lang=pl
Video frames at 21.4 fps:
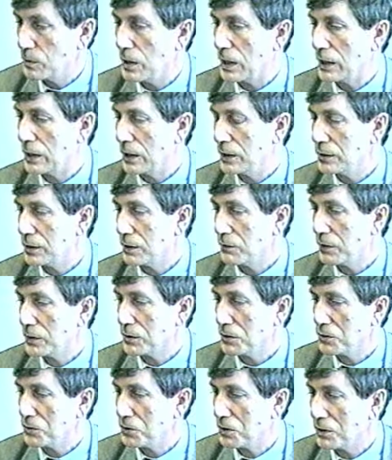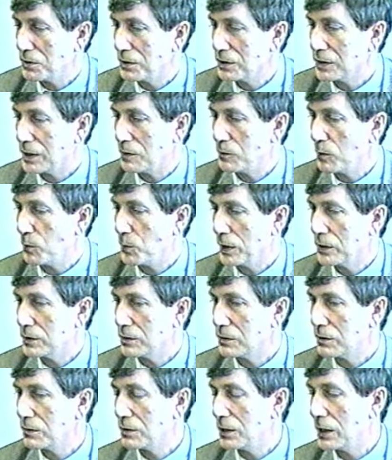Agencja Własności Rolnej Skarbu
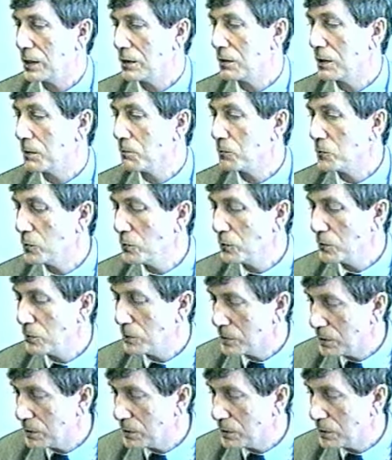Państwa daje nam dług,